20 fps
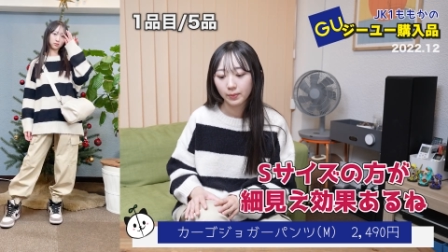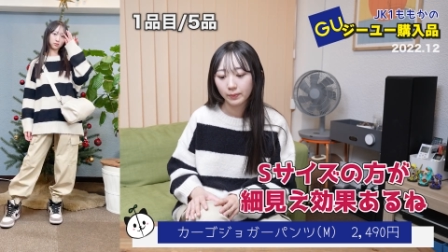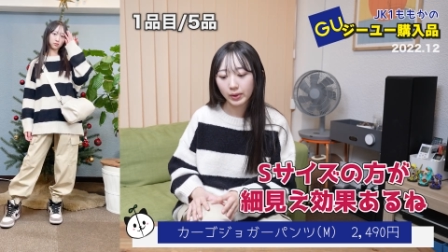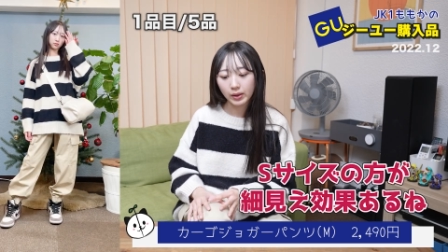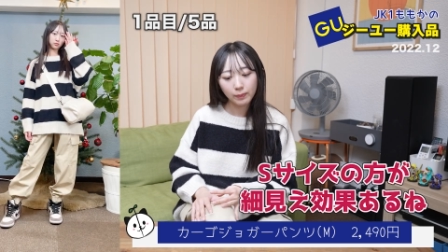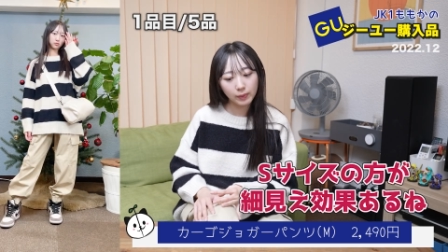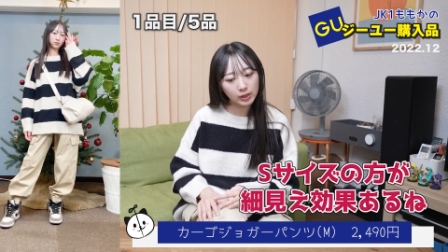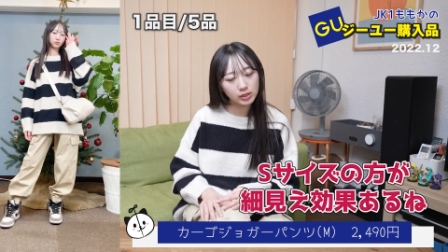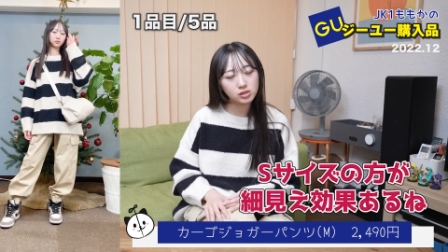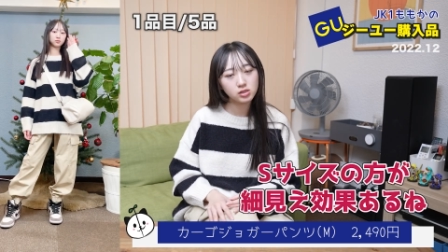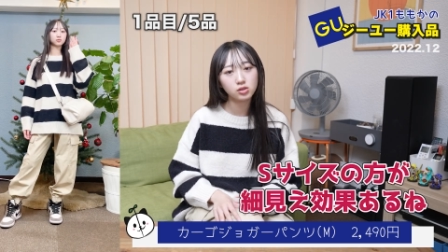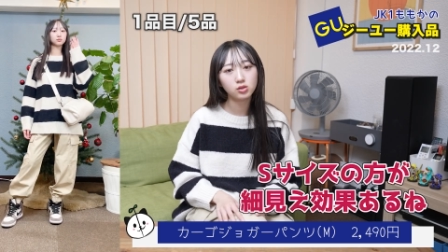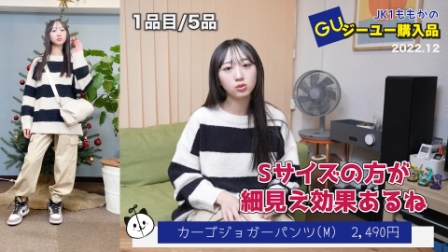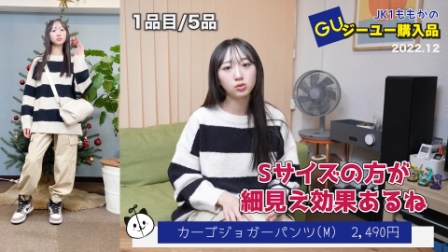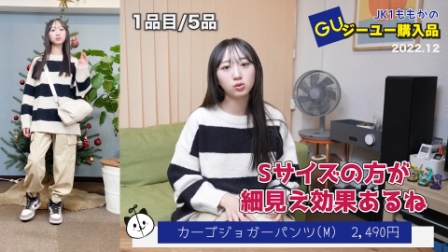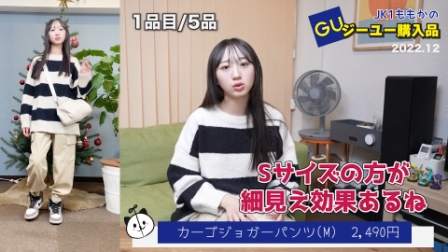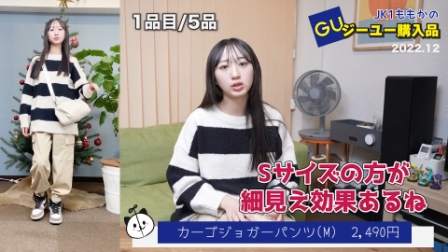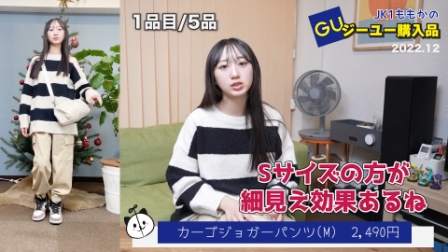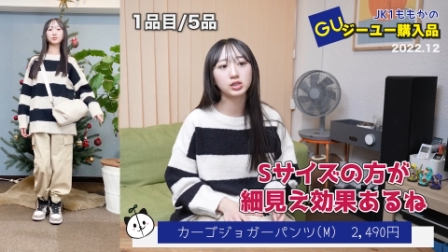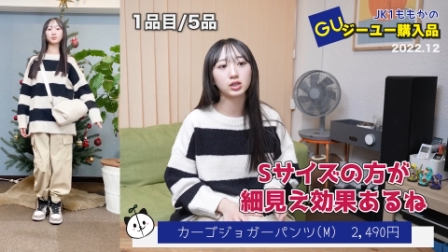まあ、やっぱ S の
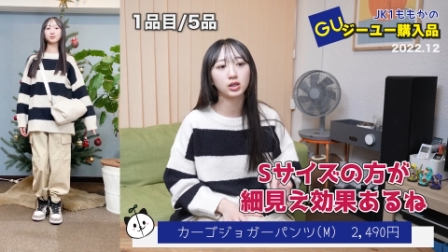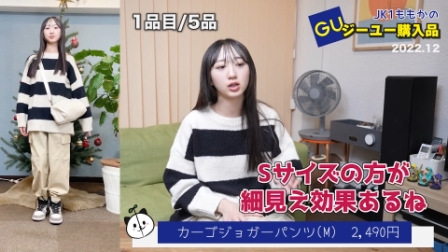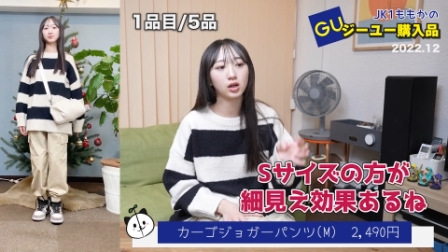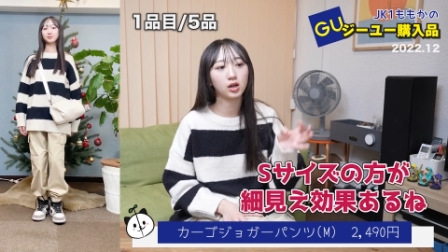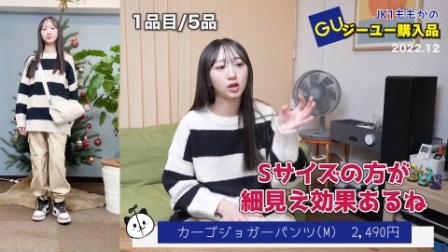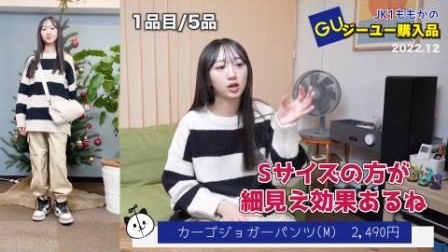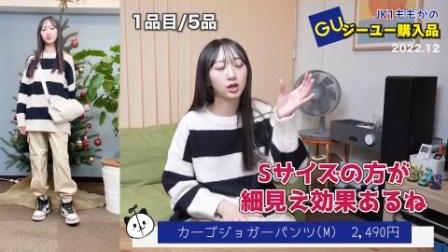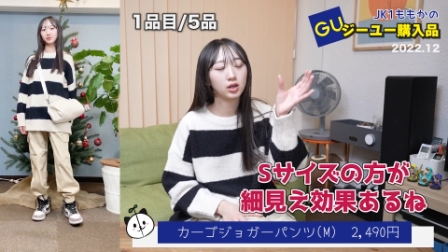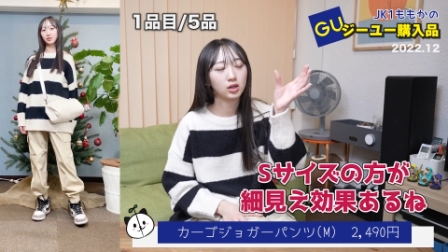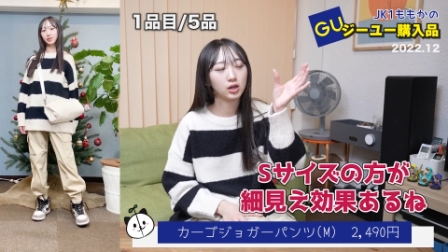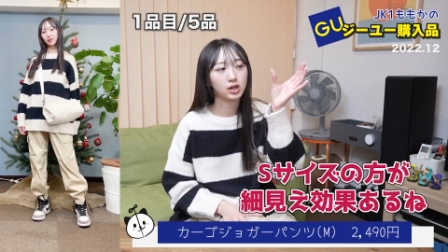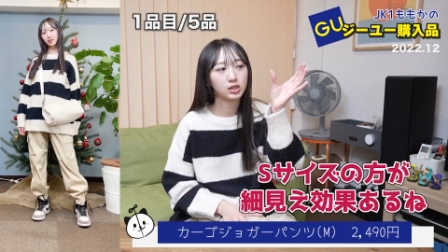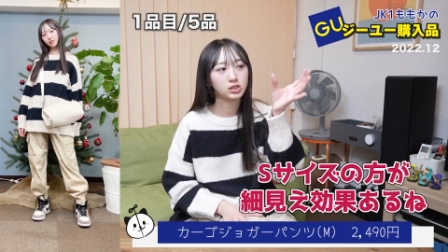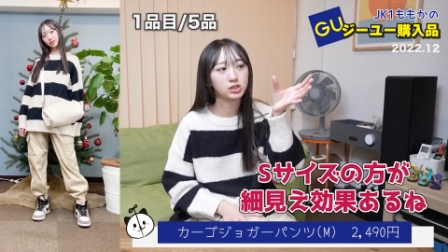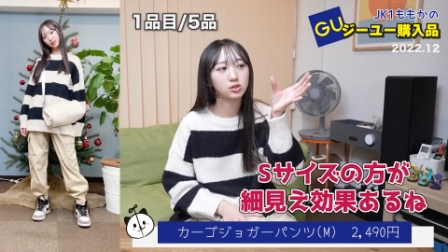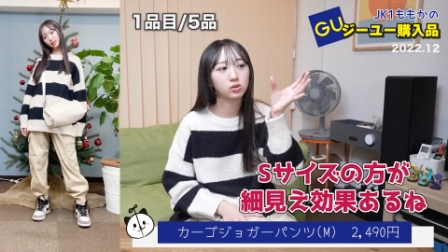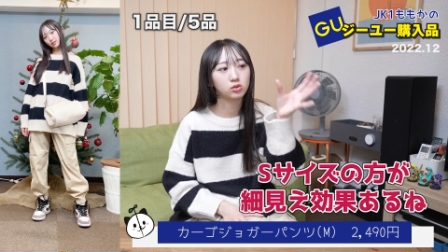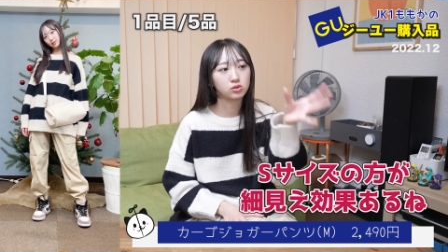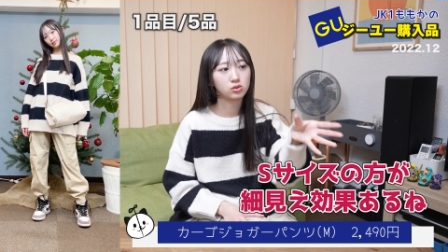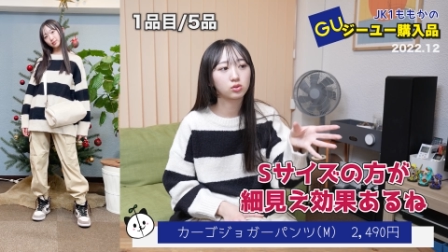方が若干
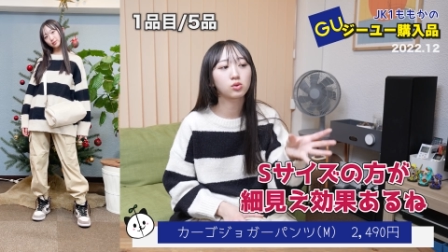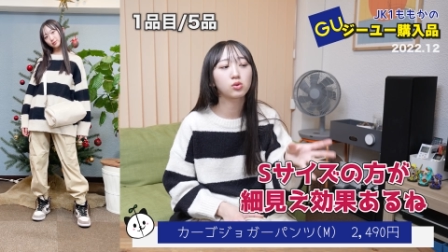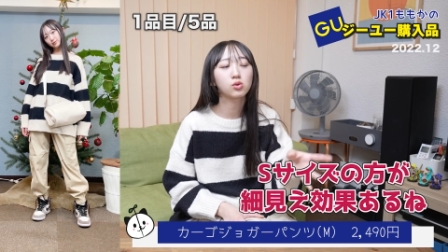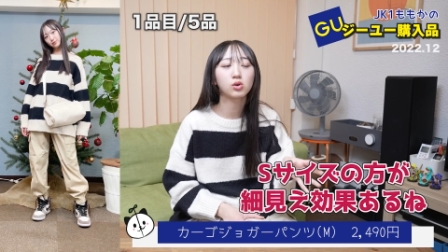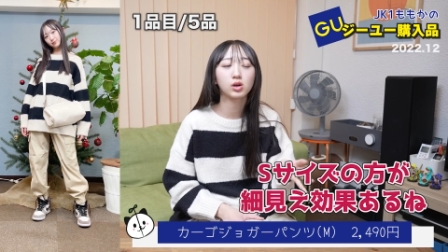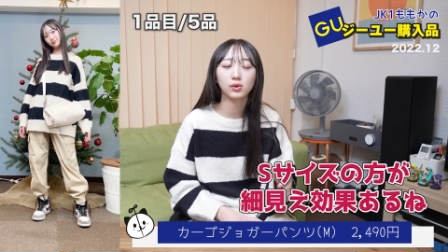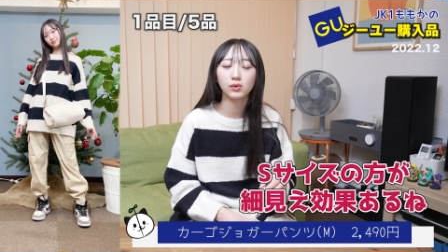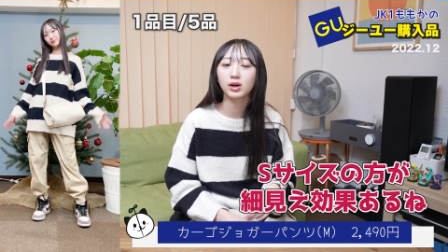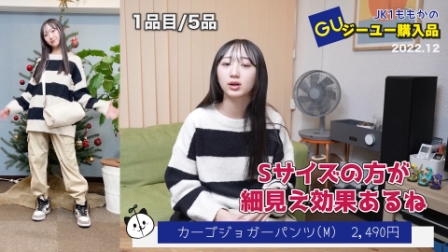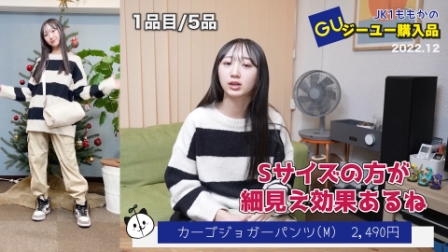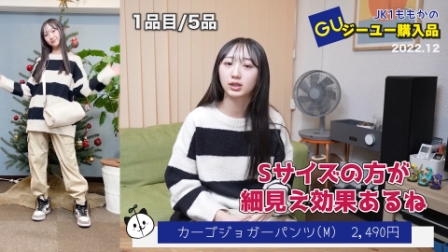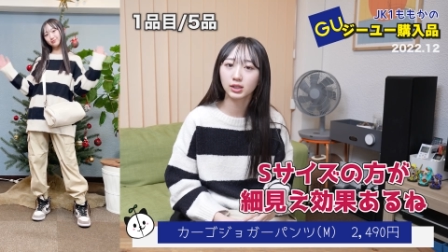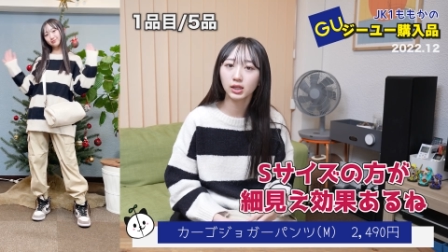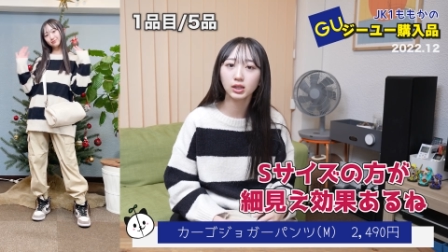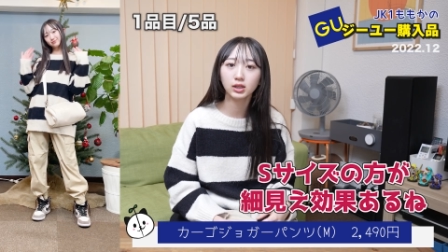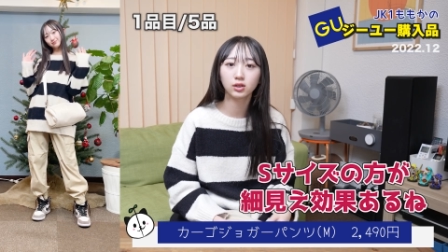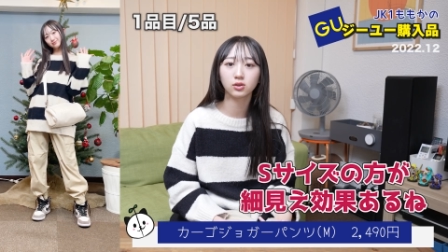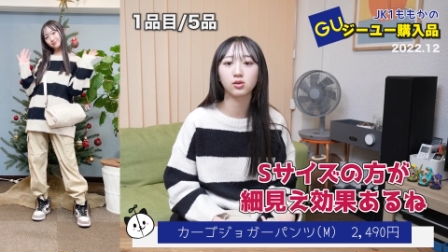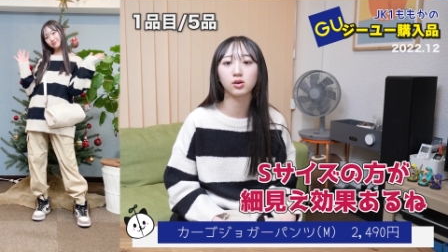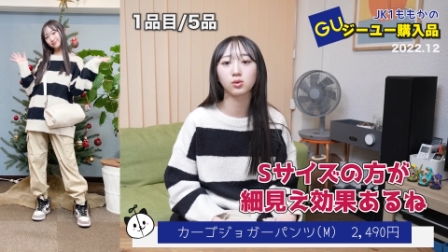足細効果はあるか
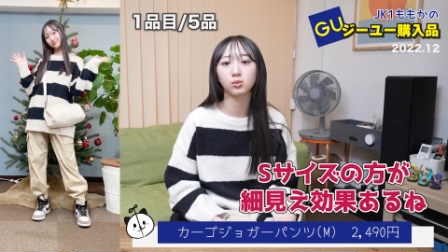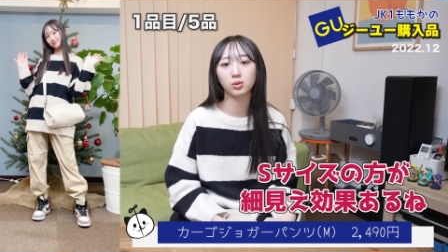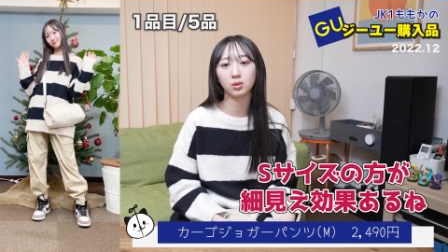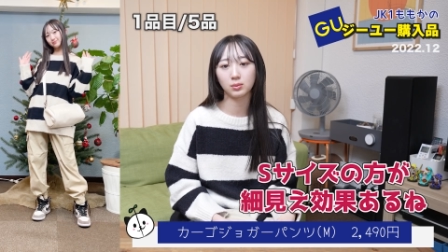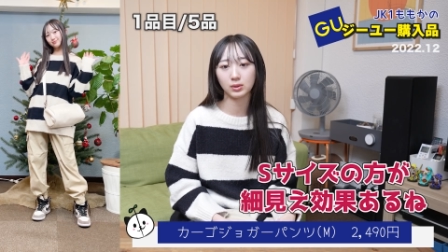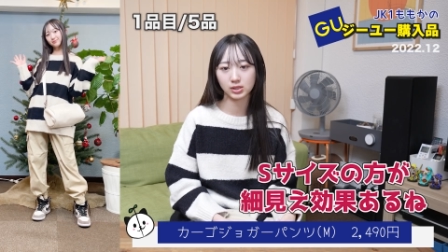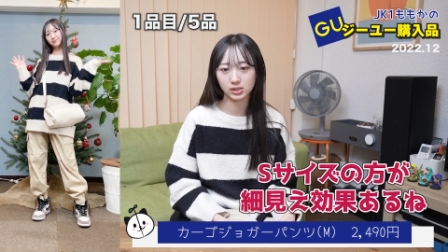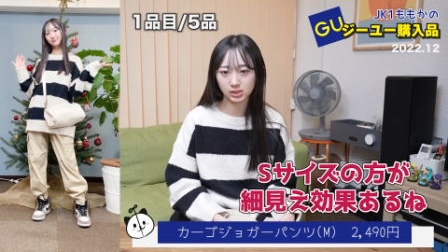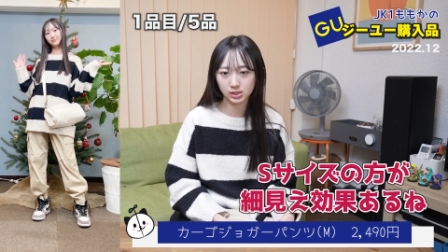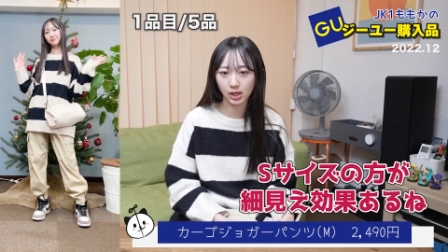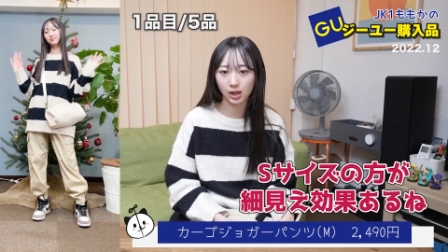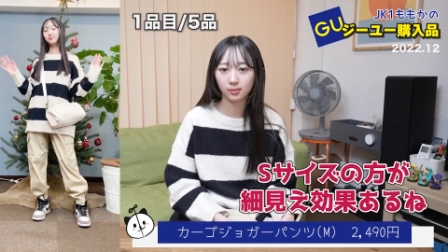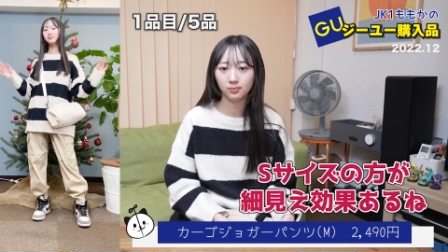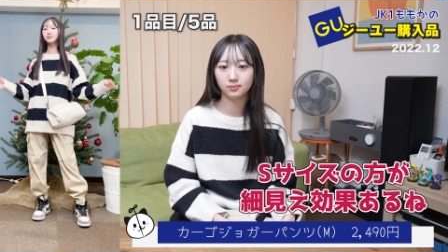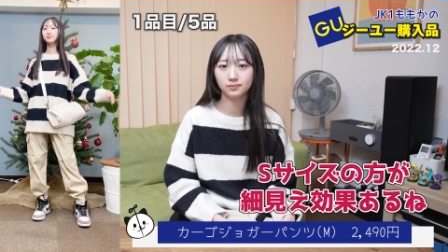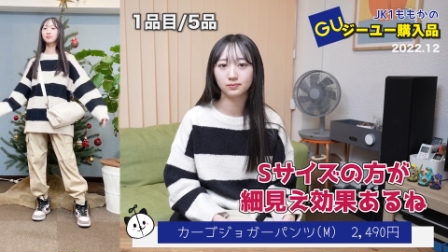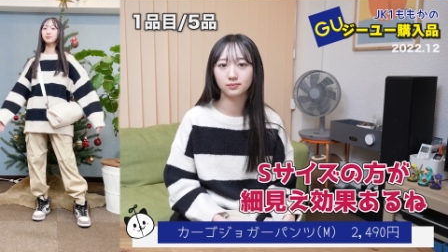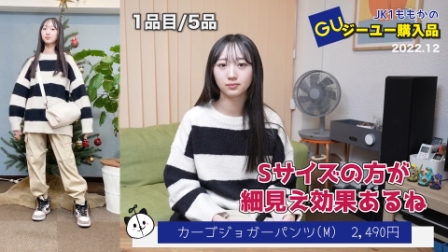なっていうのは思いました